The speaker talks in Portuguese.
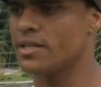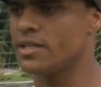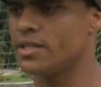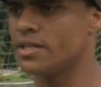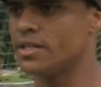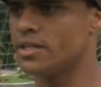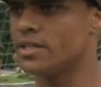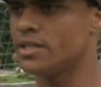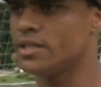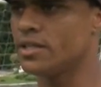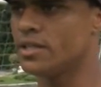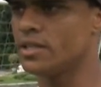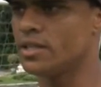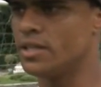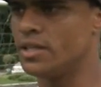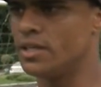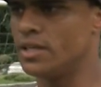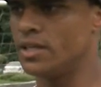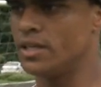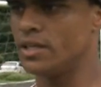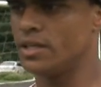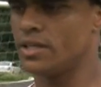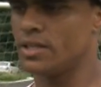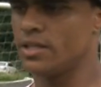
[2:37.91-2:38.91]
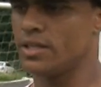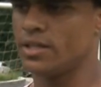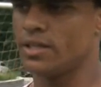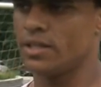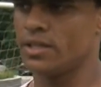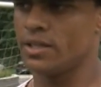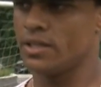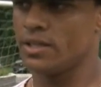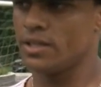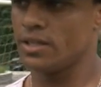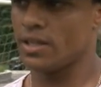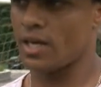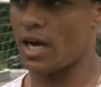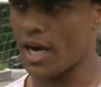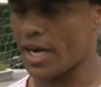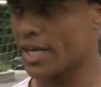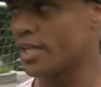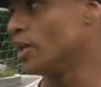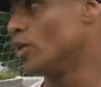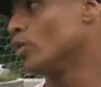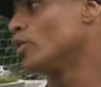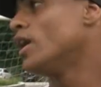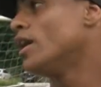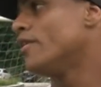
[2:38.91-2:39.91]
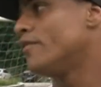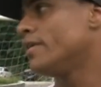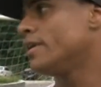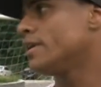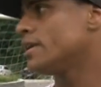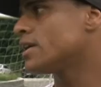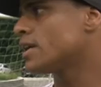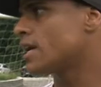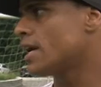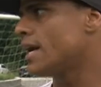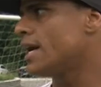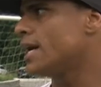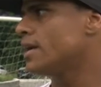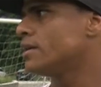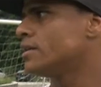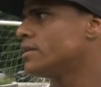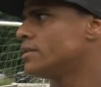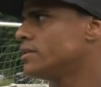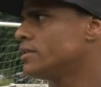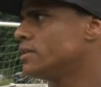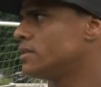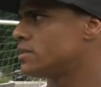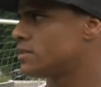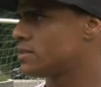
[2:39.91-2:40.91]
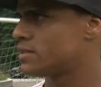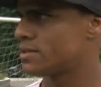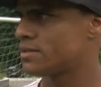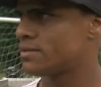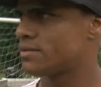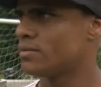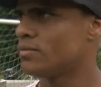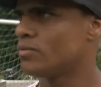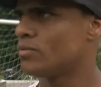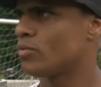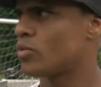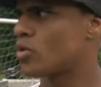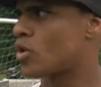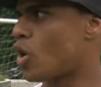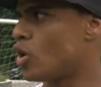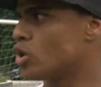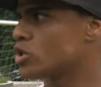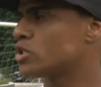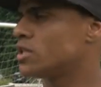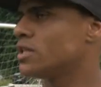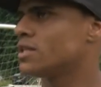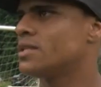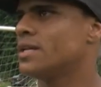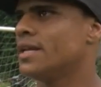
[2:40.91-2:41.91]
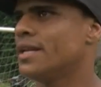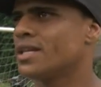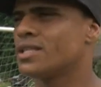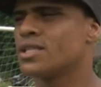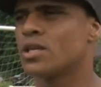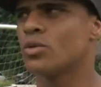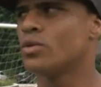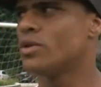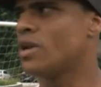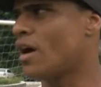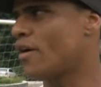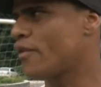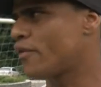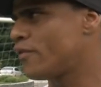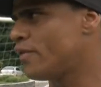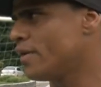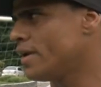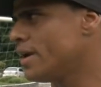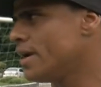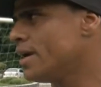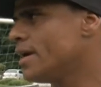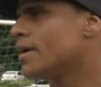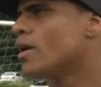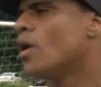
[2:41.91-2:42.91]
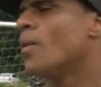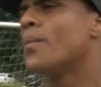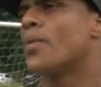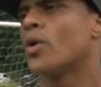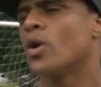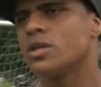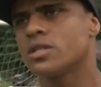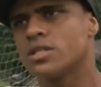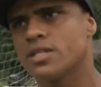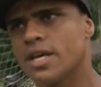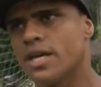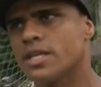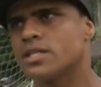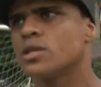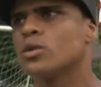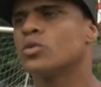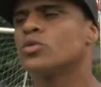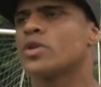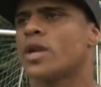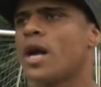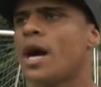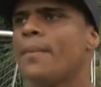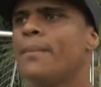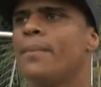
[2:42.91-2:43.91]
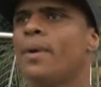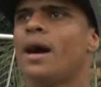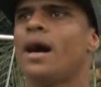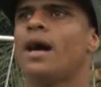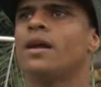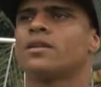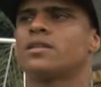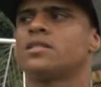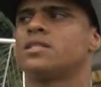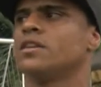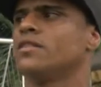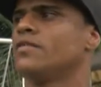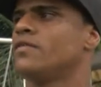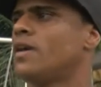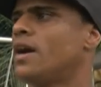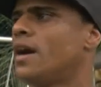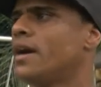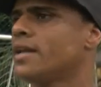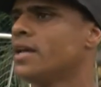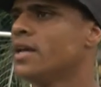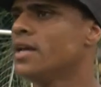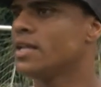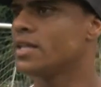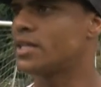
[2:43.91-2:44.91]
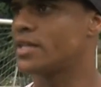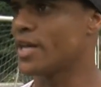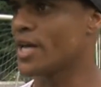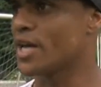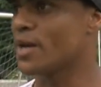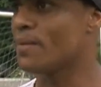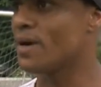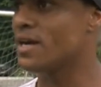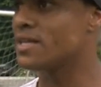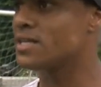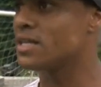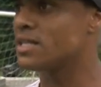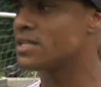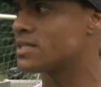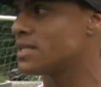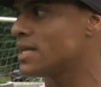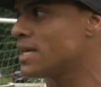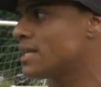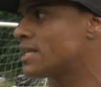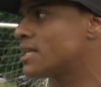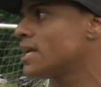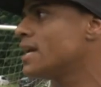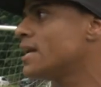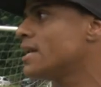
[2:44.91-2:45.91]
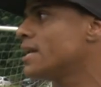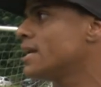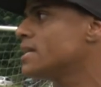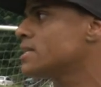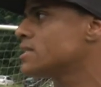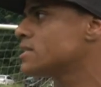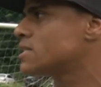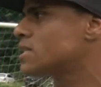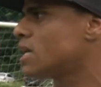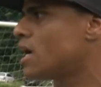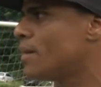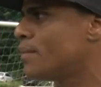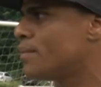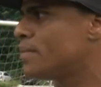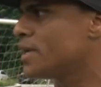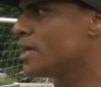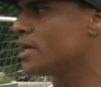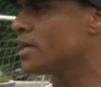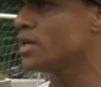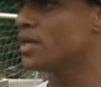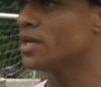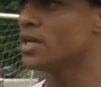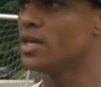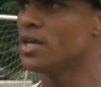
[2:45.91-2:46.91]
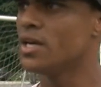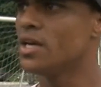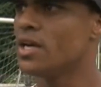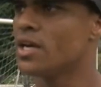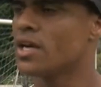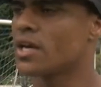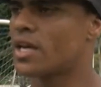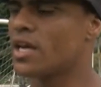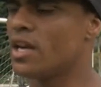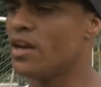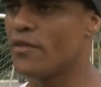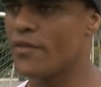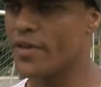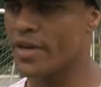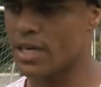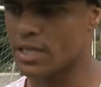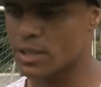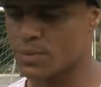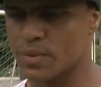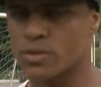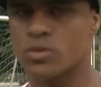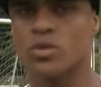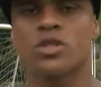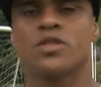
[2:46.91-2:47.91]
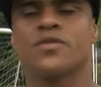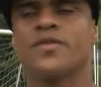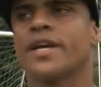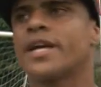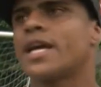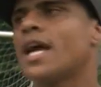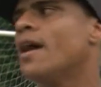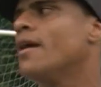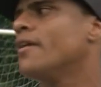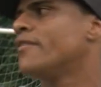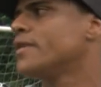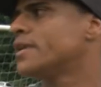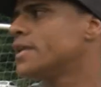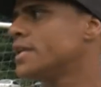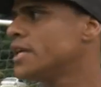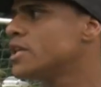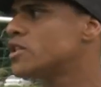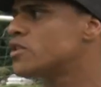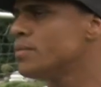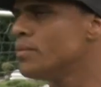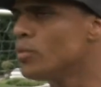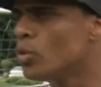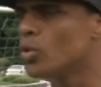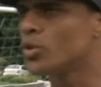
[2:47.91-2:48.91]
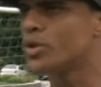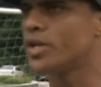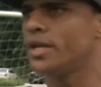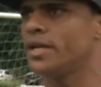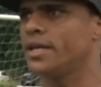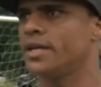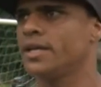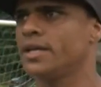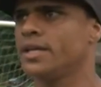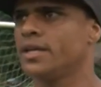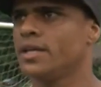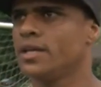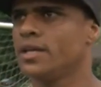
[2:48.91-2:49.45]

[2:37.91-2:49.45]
E ainda não levei ninguém. Eles, por causa da é na é um segunda-feira, é um processo, né? é um trabalho Lógico. que você vai ter, mas eles têm interesse em saber. que ele vê, As pessoas veem que a vida da gente muda, né?